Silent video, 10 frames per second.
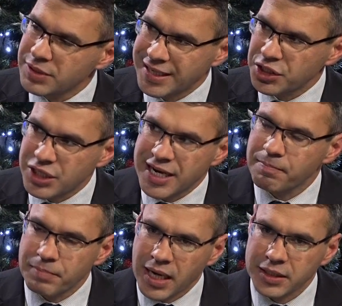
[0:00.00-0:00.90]
za jakieś
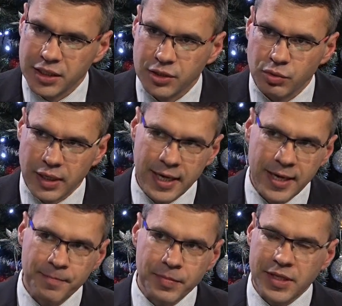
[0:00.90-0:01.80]
kampanie, które
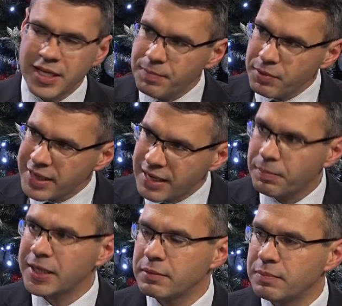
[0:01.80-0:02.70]
nie były
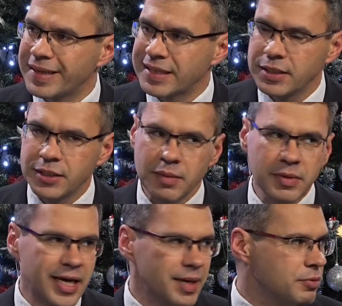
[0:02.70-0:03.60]
kampaniami
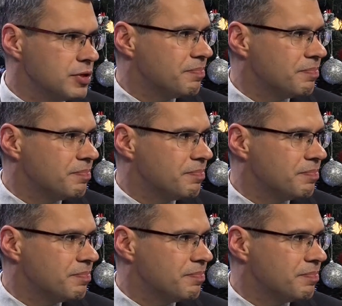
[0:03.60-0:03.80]
partyjnymi, ale były